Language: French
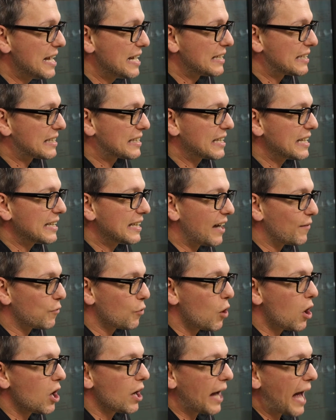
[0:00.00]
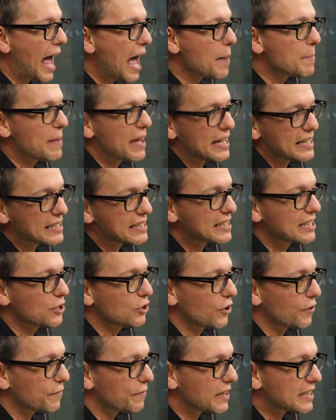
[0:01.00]
c'est d'avoir abaissé
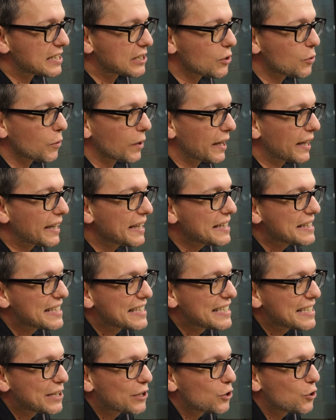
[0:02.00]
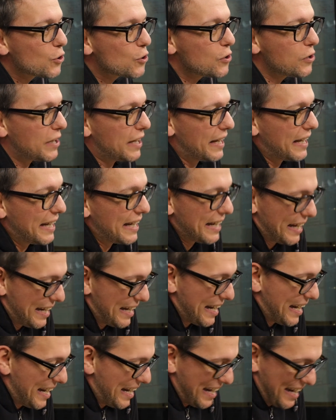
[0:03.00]
de façon ridicule
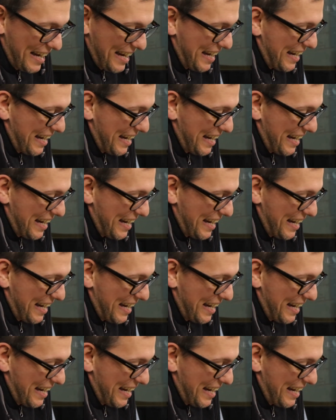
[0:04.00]
et,